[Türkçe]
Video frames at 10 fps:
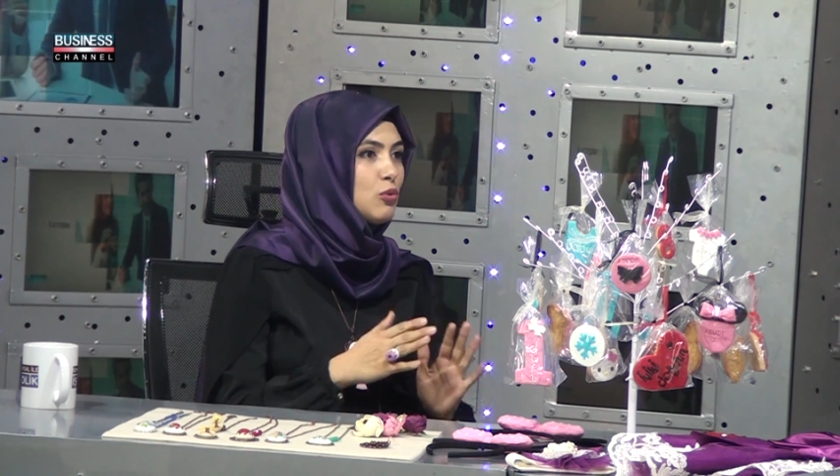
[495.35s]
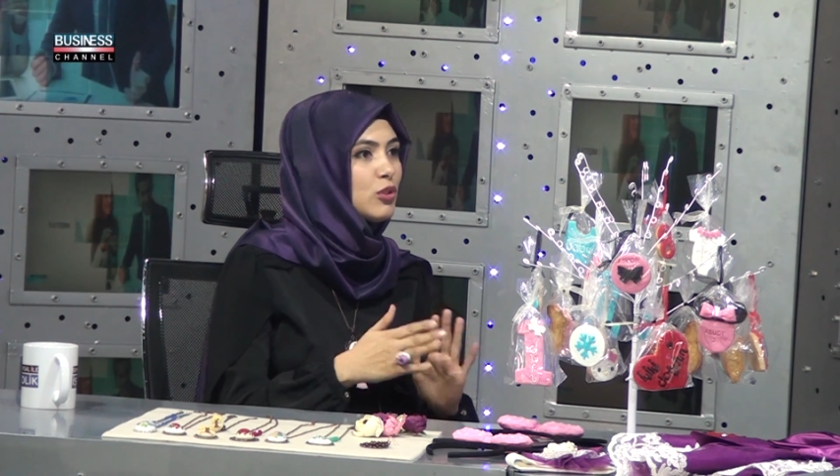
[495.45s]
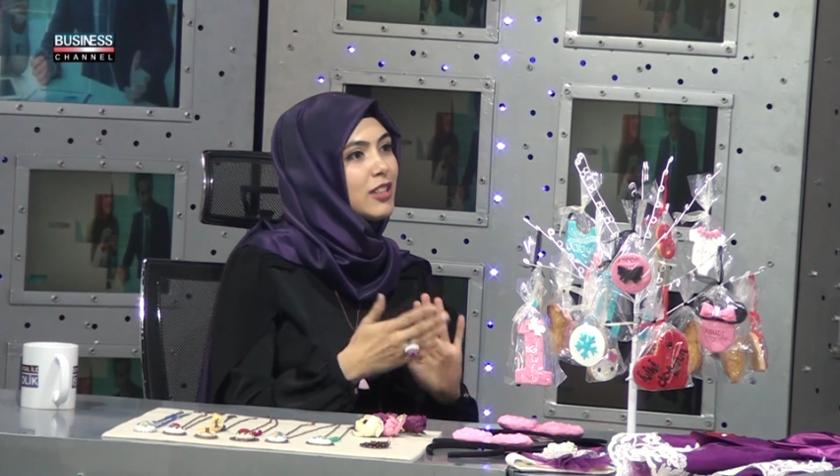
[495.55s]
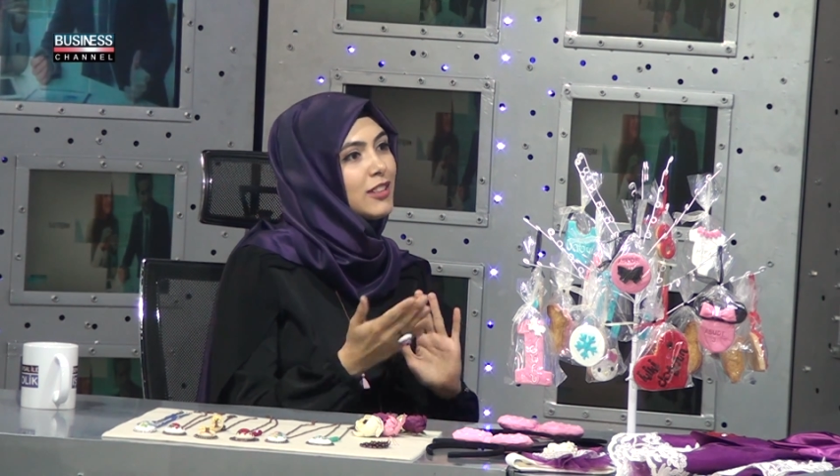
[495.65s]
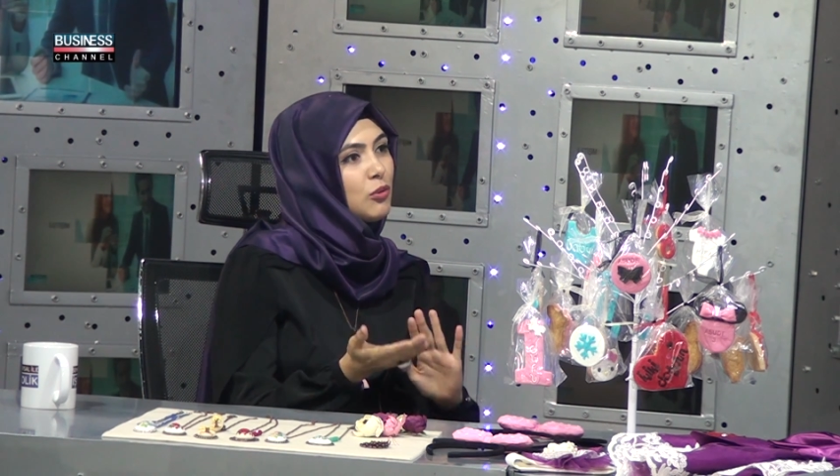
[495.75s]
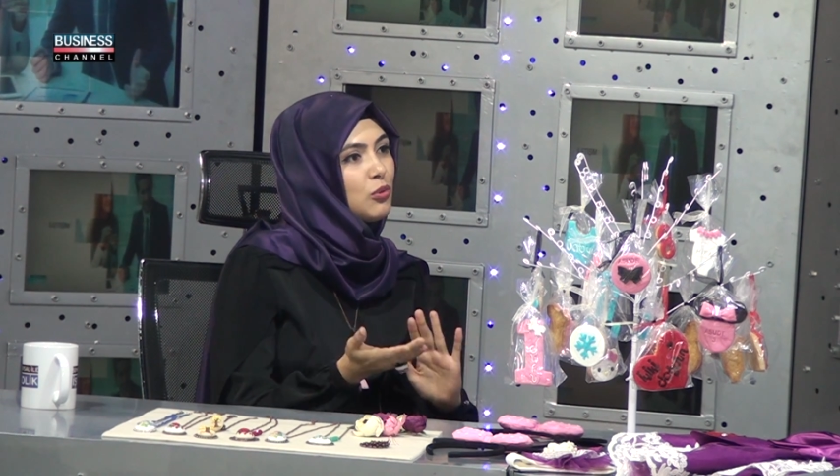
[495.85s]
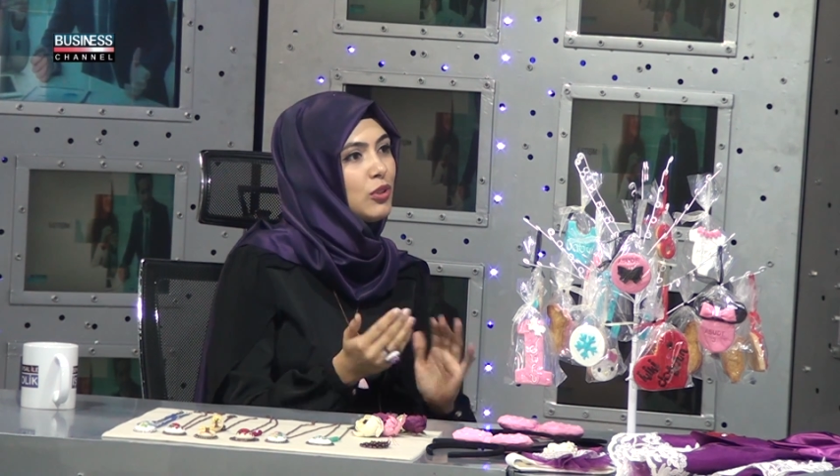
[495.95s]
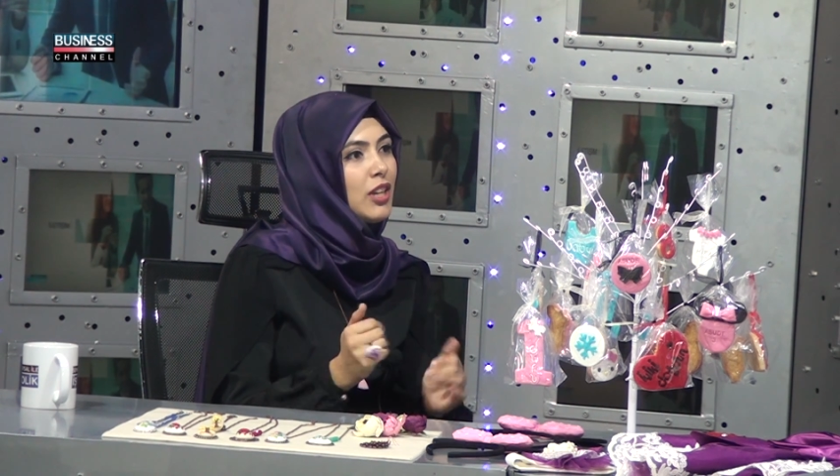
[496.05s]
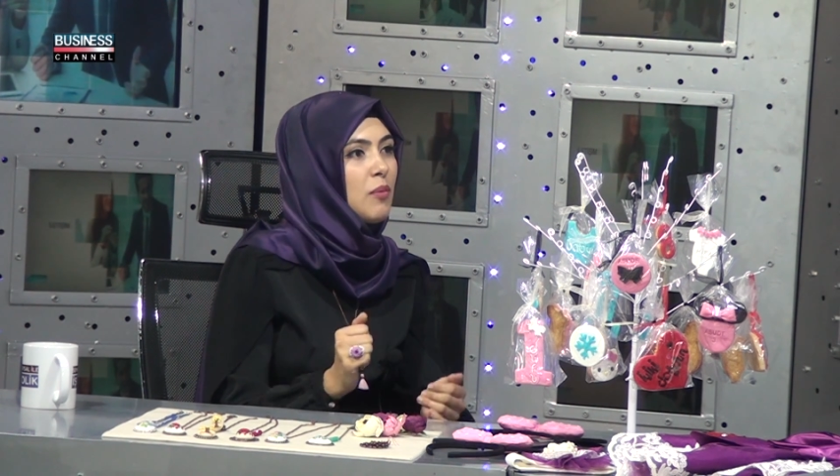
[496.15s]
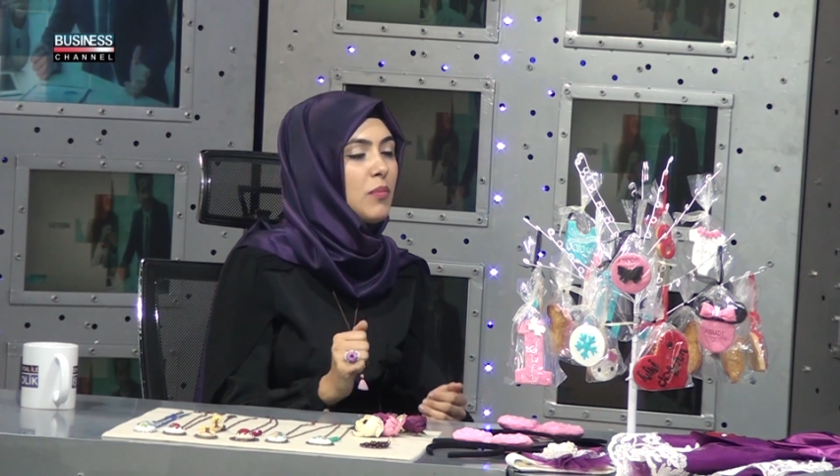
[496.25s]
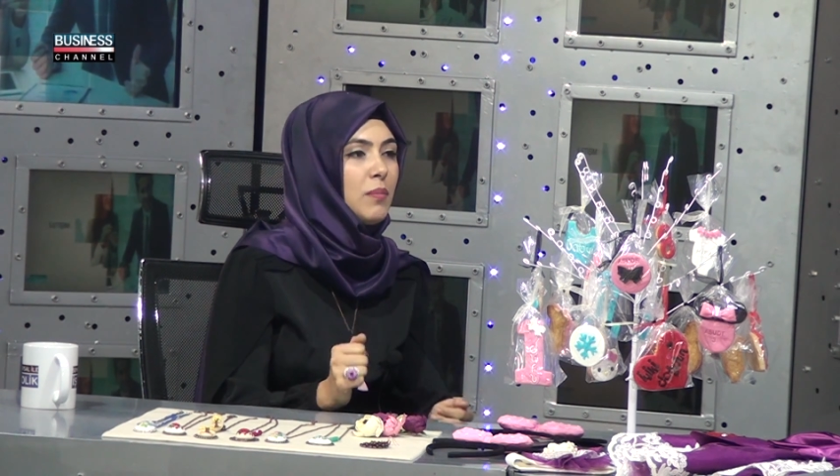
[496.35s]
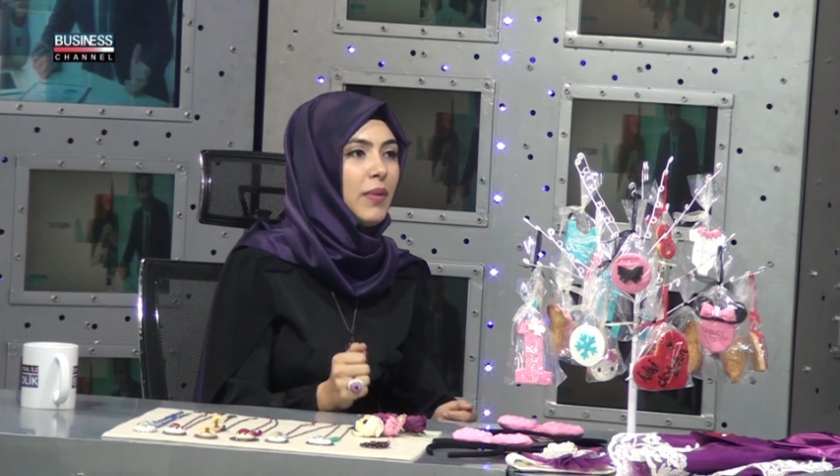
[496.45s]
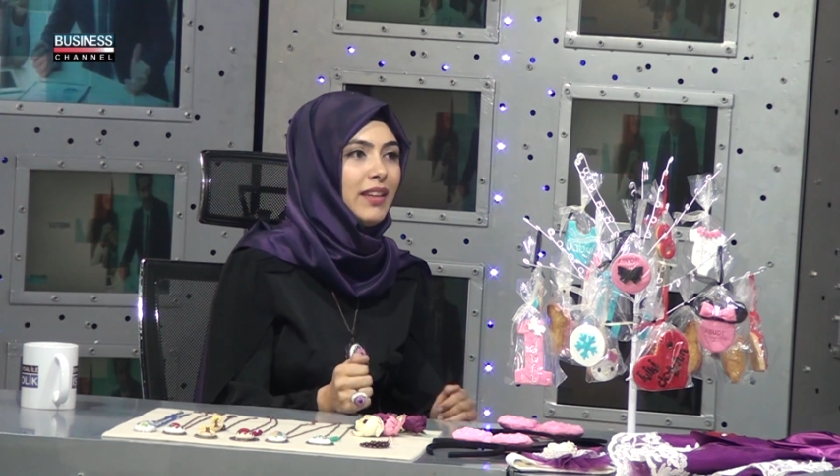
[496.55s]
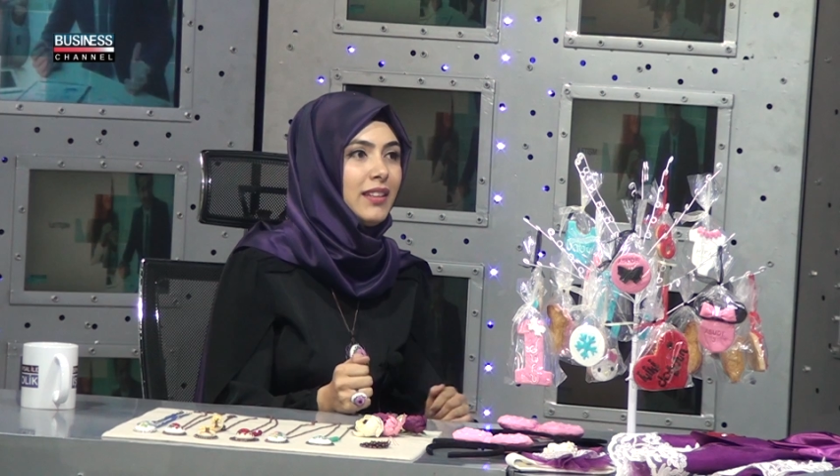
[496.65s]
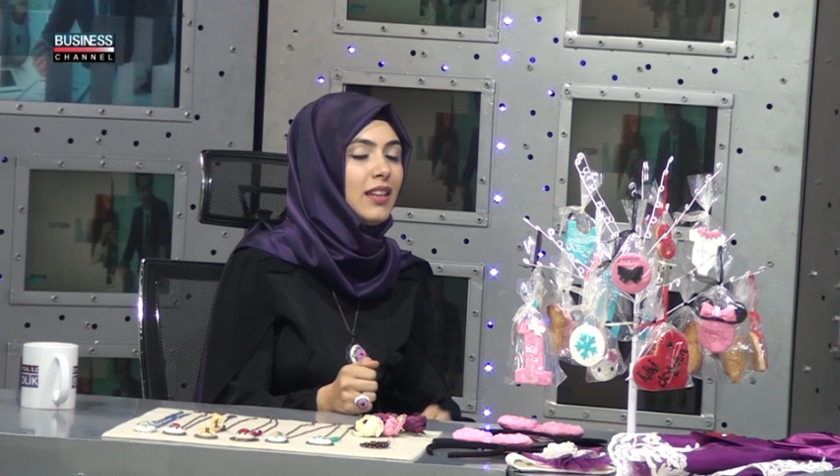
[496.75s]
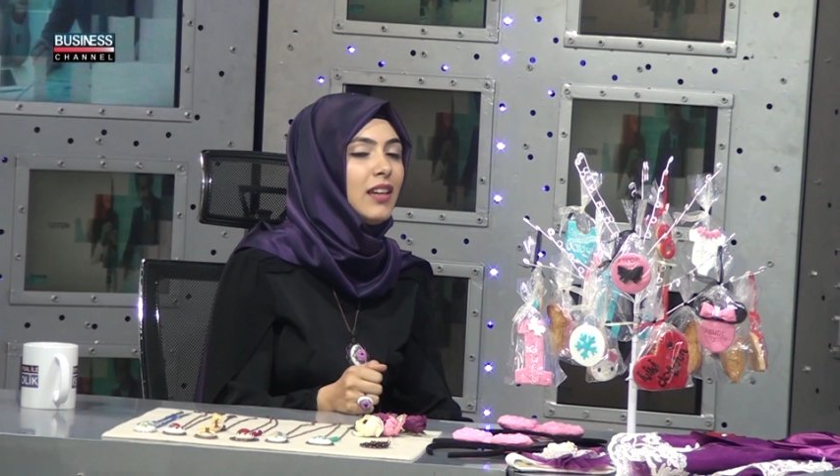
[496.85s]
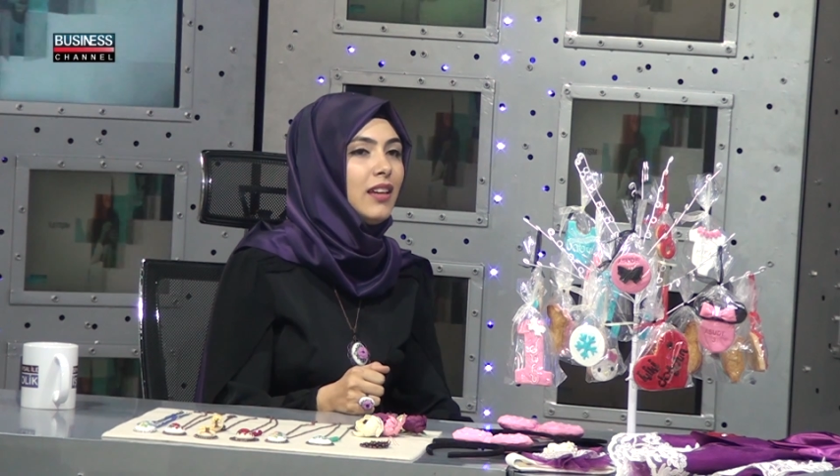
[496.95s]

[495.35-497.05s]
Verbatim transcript: üzerinde uyuyan bebek